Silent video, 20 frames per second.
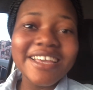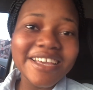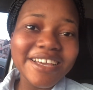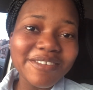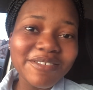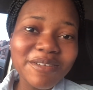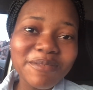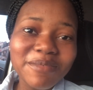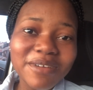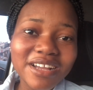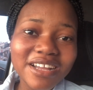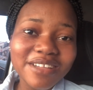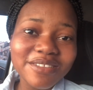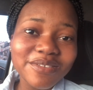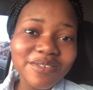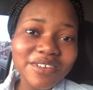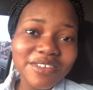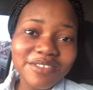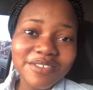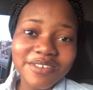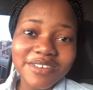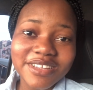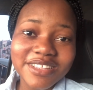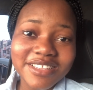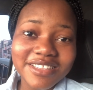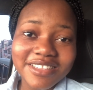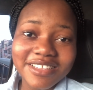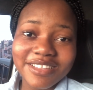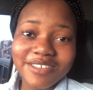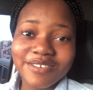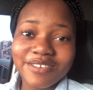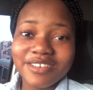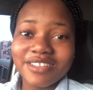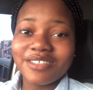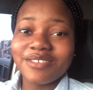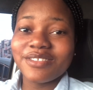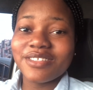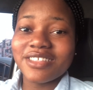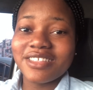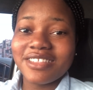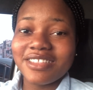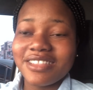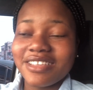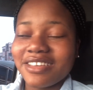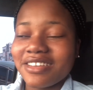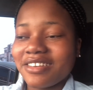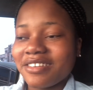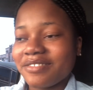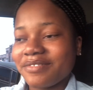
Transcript: Eu vou pagar duas horas e seja o que Deus quiser